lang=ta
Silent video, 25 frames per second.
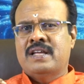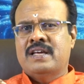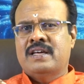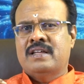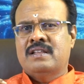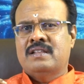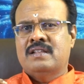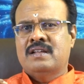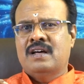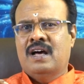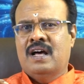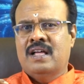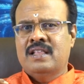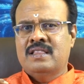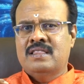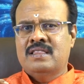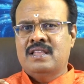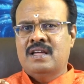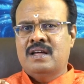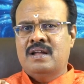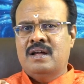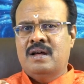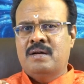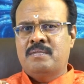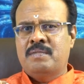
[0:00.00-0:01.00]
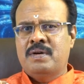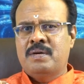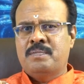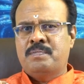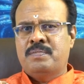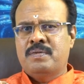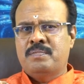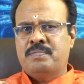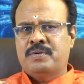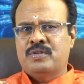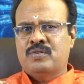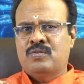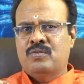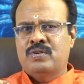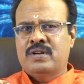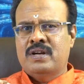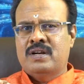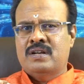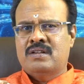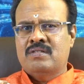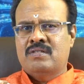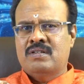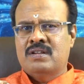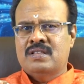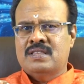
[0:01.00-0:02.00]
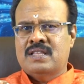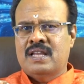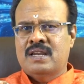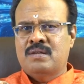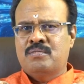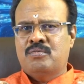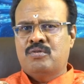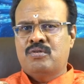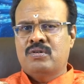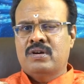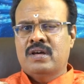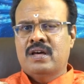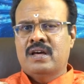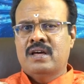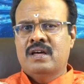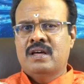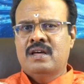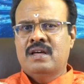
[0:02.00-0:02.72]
நினைக்கிறது அந்த அமைப்பு பதினொன்று எட்டு வரலாம் தள்ளி போடுங்க